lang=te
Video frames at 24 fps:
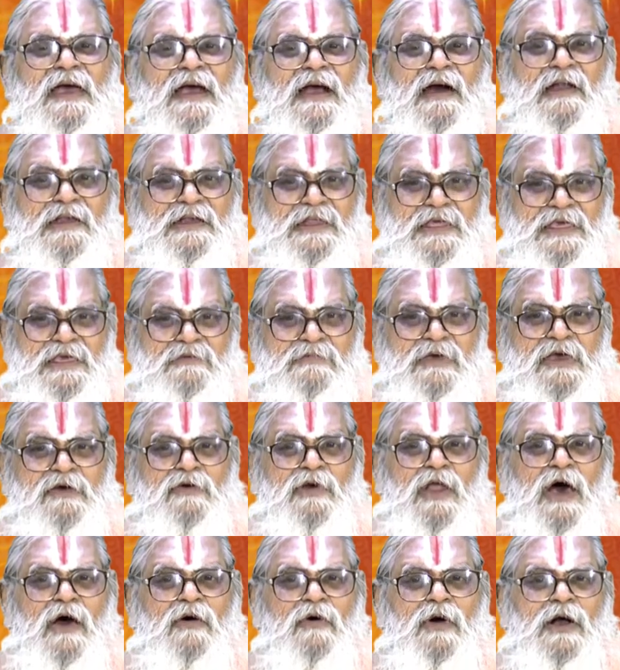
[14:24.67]
కాబట్టి ఈమె
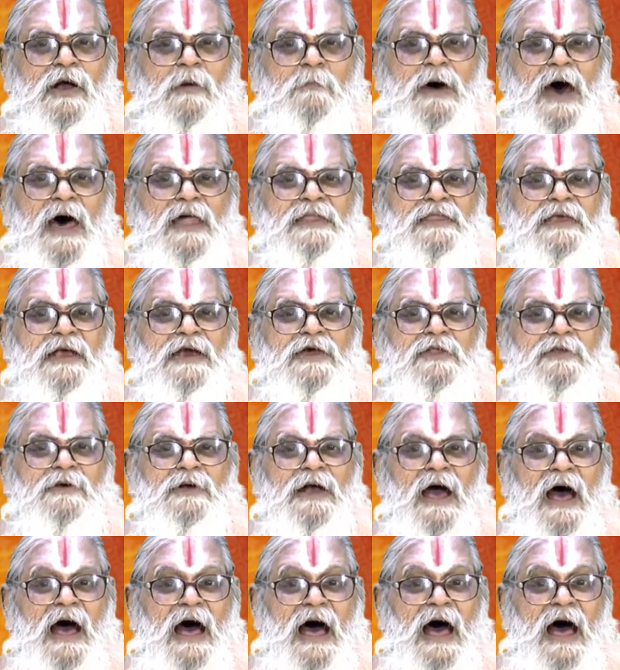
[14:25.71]
కూడా ఒక భార్య కనుక